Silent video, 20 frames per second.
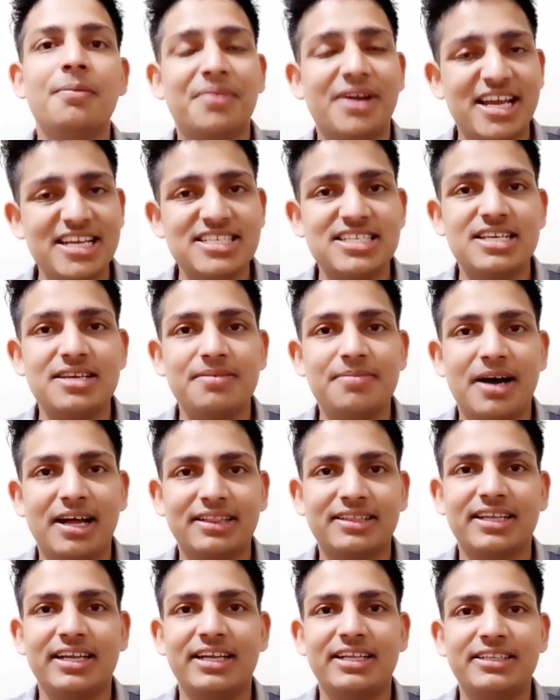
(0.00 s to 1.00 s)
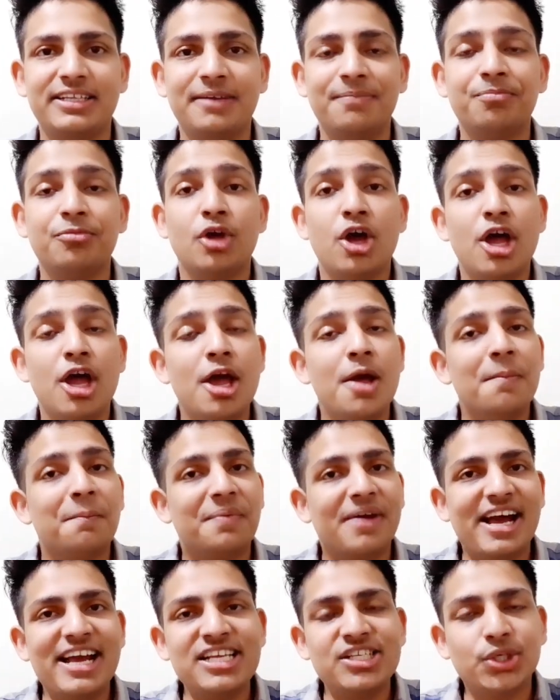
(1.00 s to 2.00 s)
प्राइस की बात कर लेते हैं
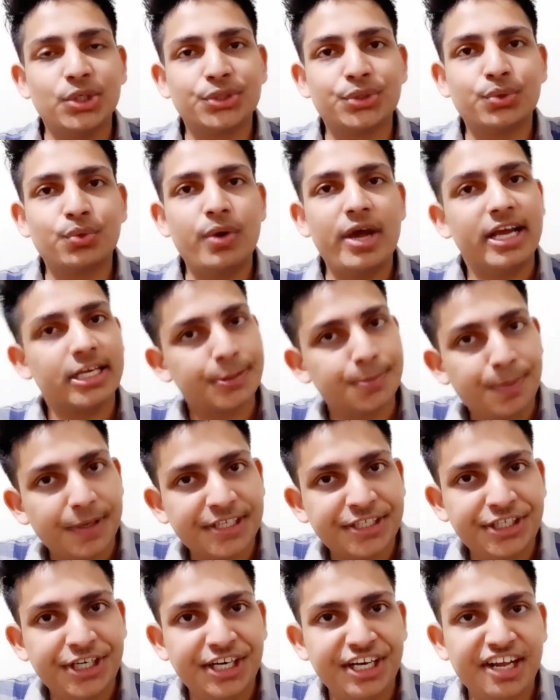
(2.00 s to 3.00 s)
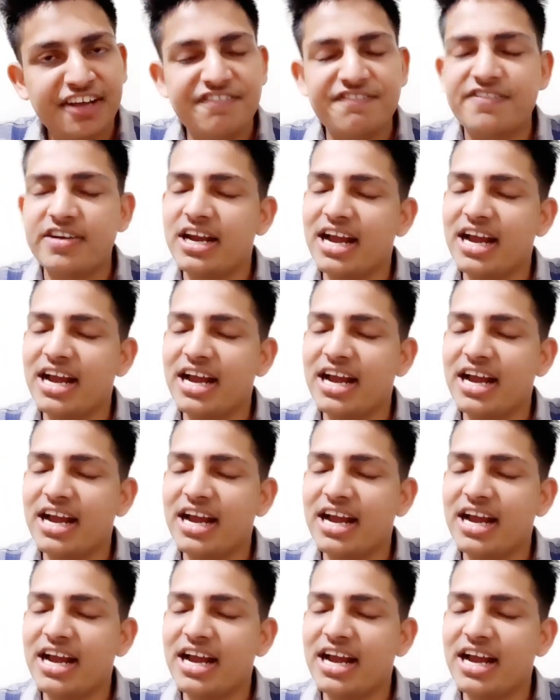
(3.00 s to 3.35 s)
प्राइस दोस्तों एक्सपेक्टेड है